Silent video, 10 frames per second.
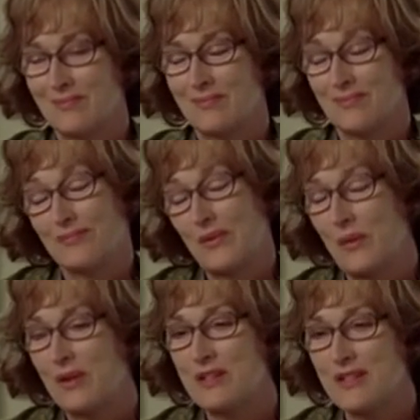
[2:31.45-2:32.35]
Oh, à
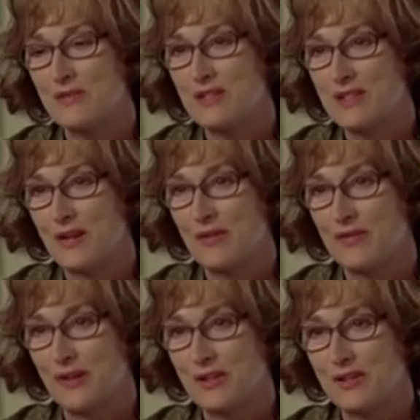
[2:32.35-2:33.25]
mon avis, il devait
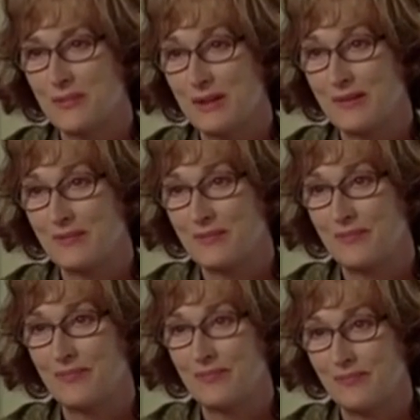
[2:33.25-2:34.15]
être mort de
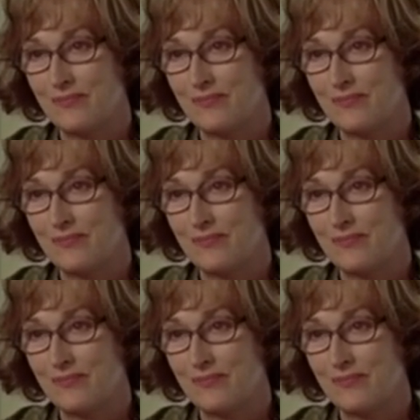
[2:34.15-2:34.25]
peur.